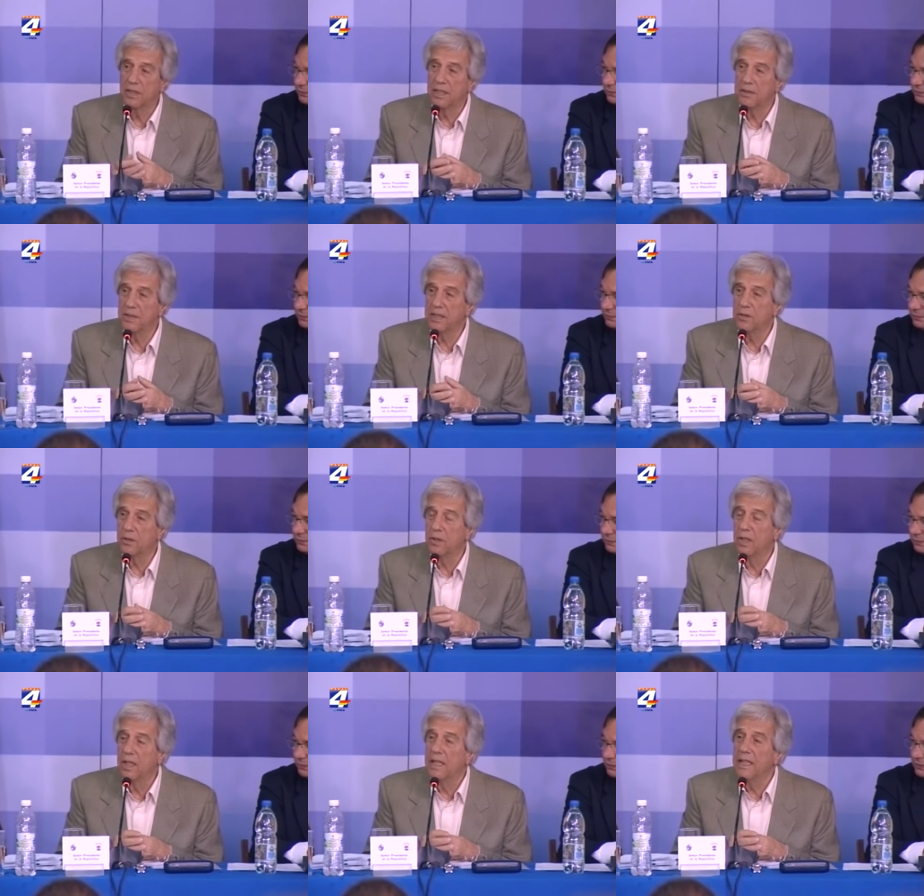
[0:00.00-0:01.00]
de
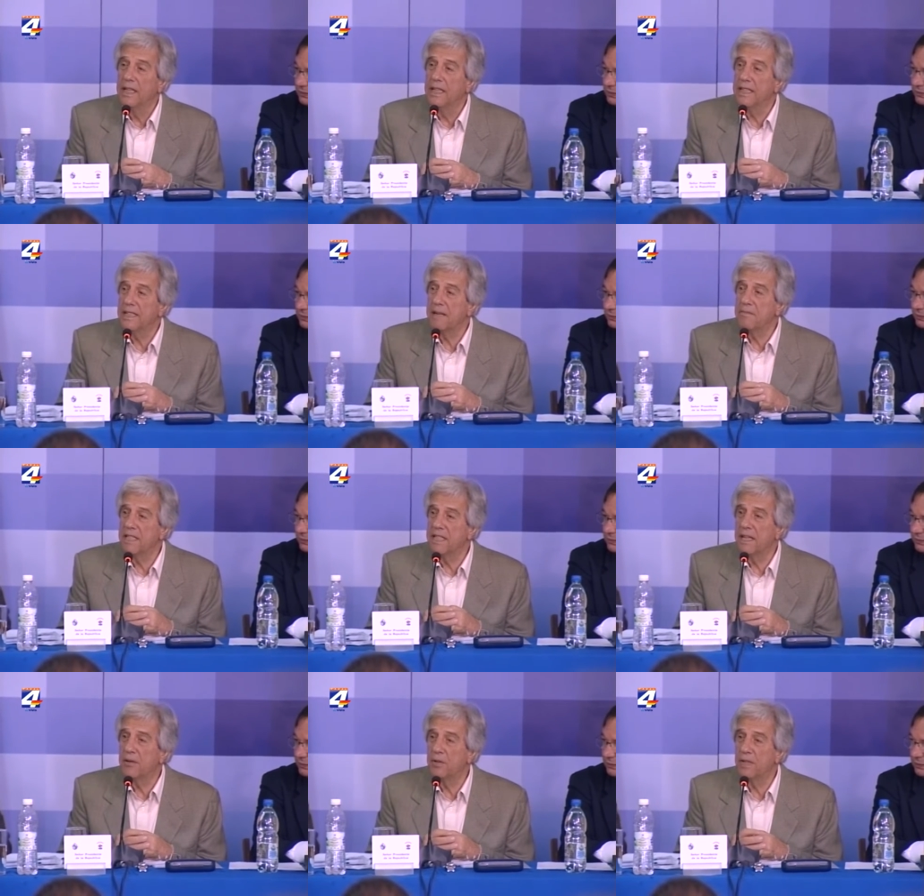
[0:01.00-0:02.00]
débito, y
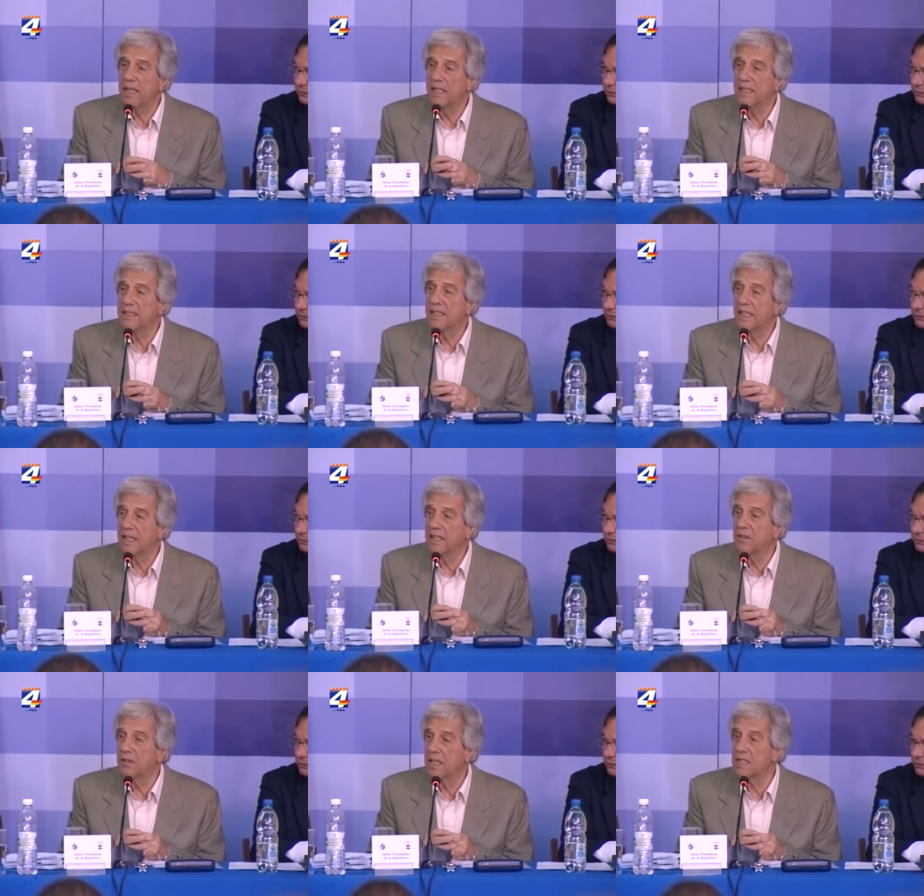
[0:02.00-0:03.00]
también abona en el
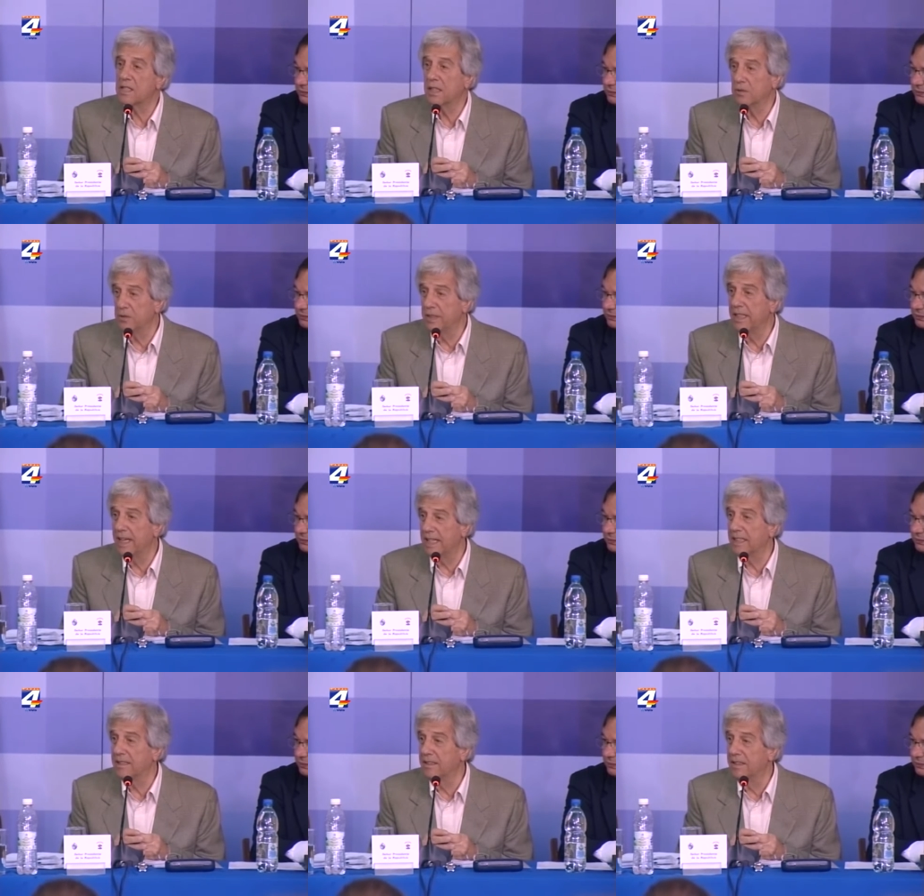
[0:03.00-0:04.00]
terreno de la
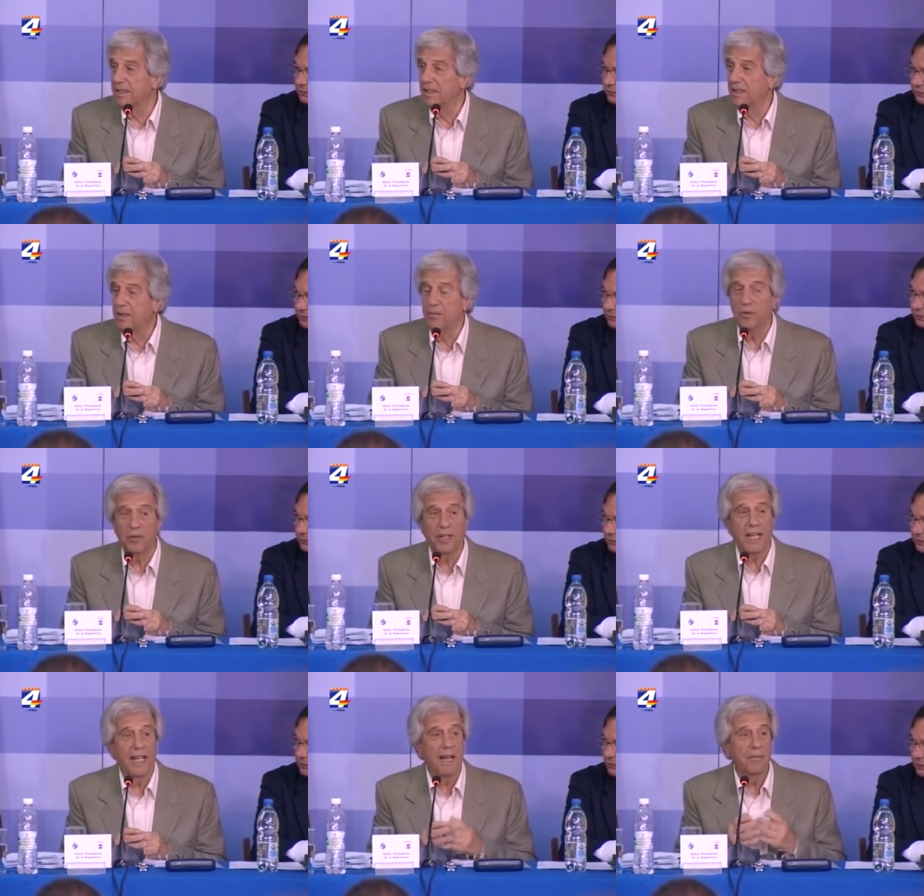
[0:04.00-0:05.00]
seguridad
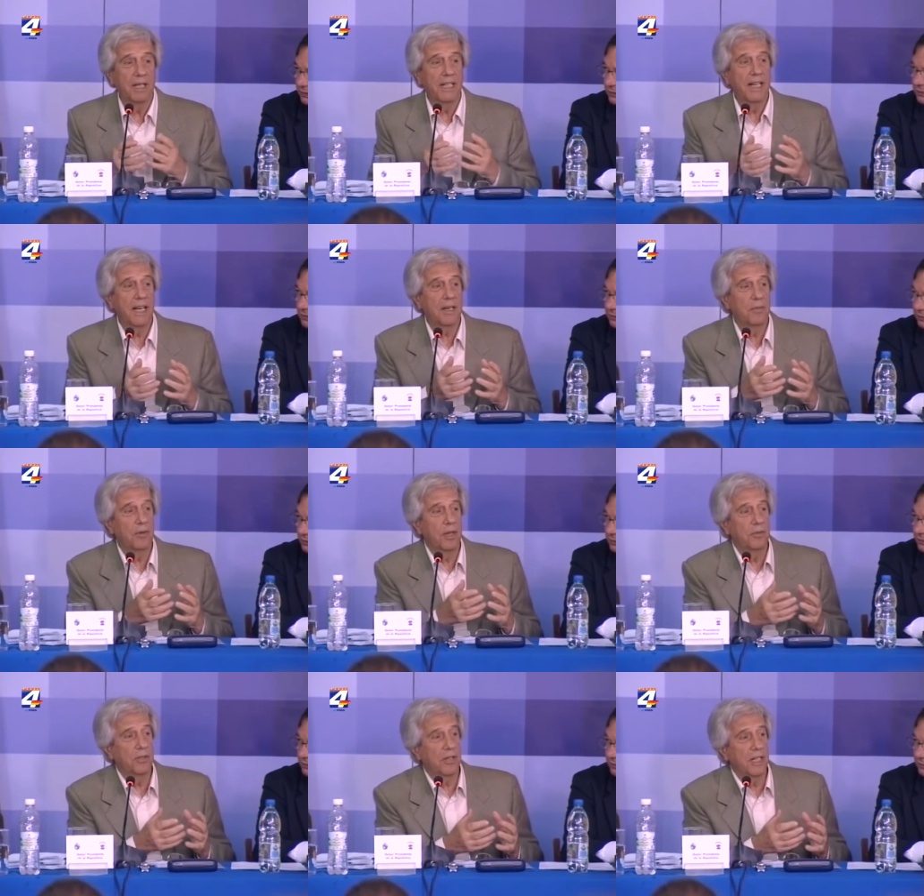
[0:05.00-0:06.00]
porque a medida que
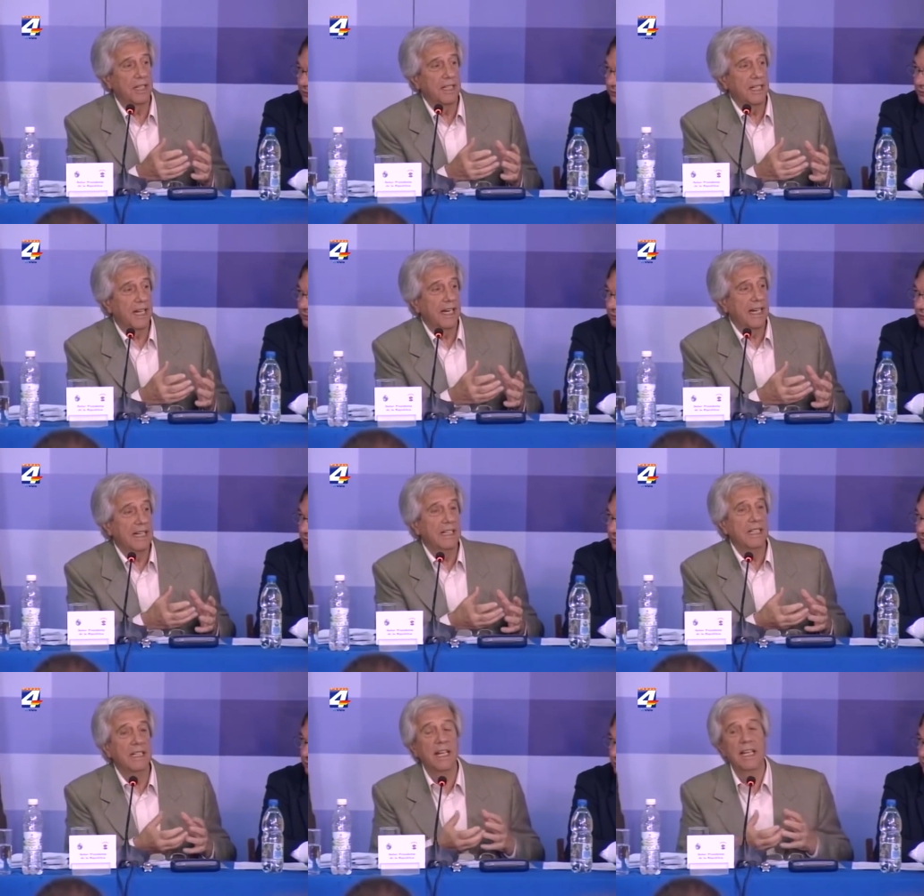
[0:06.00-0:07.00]
podamos retirar el
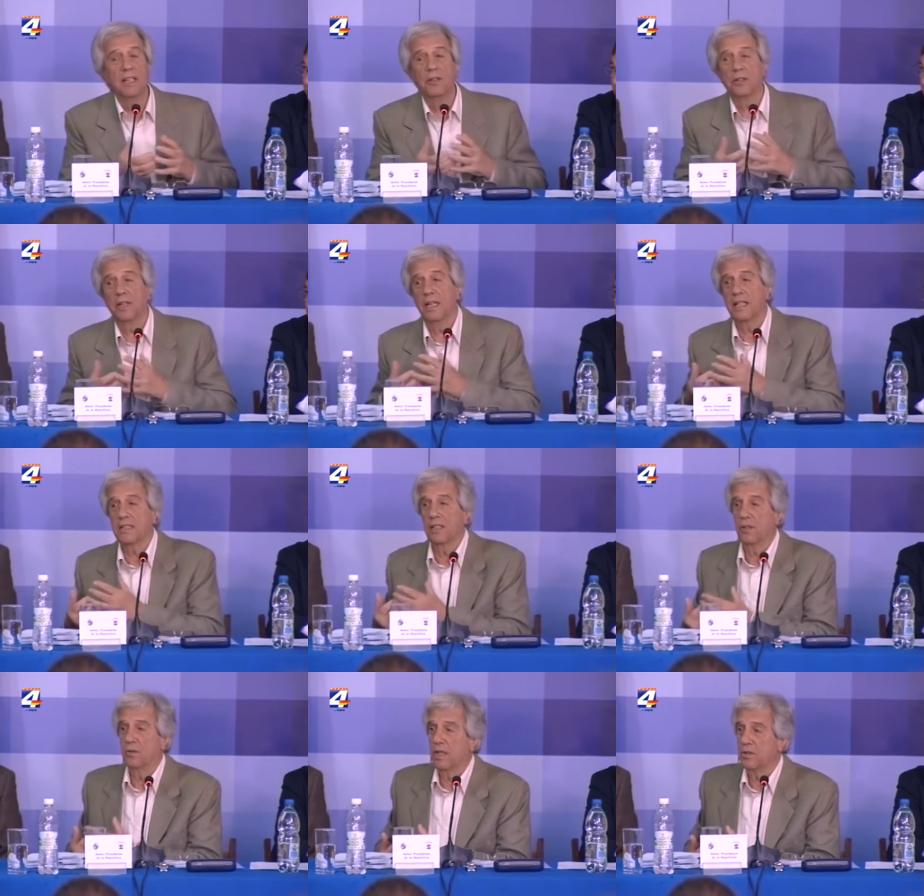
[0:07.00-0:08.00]
dinero de la
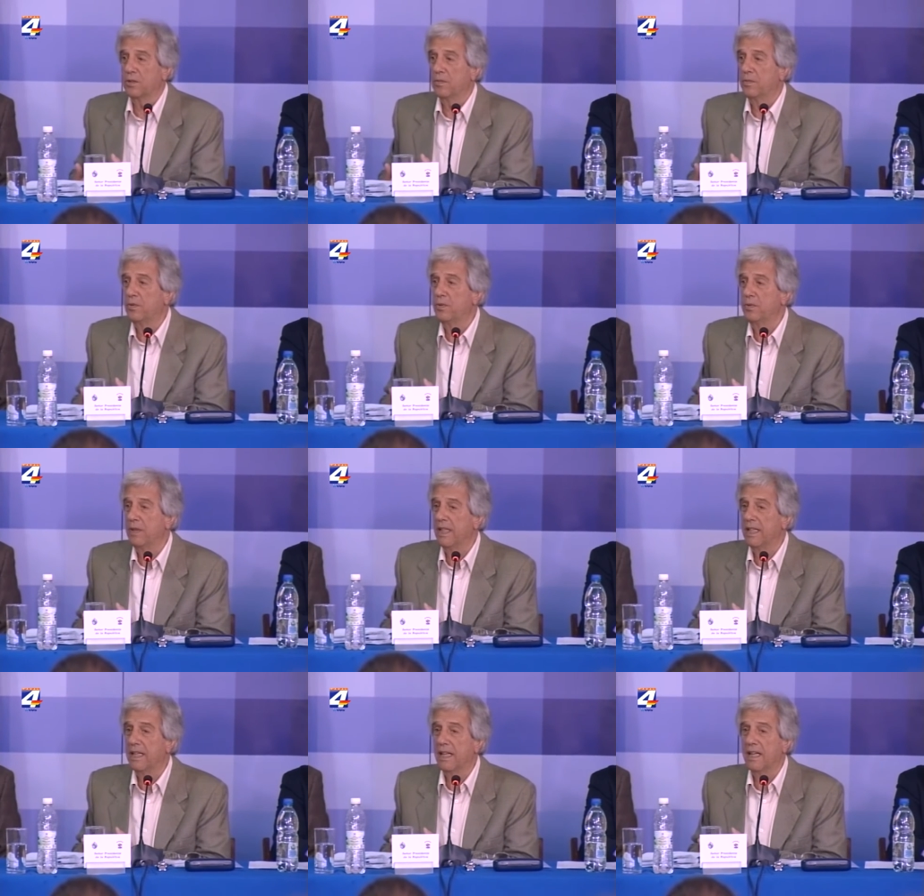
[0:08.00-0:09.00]
circulación
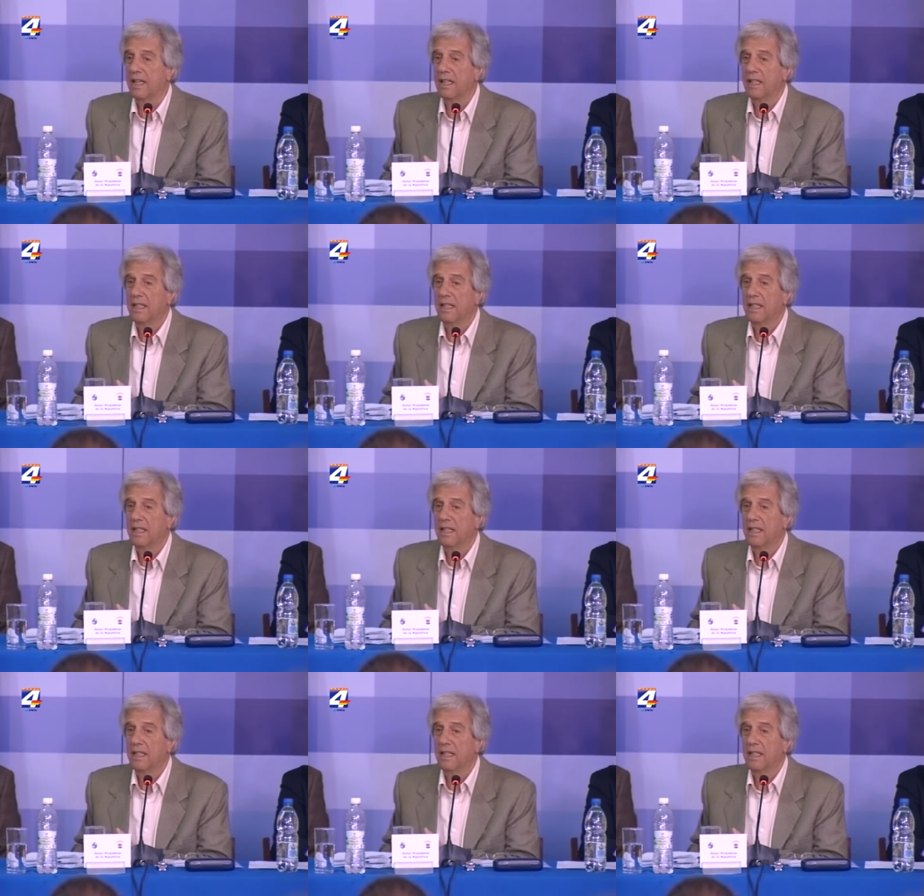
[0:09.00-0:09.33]
pública,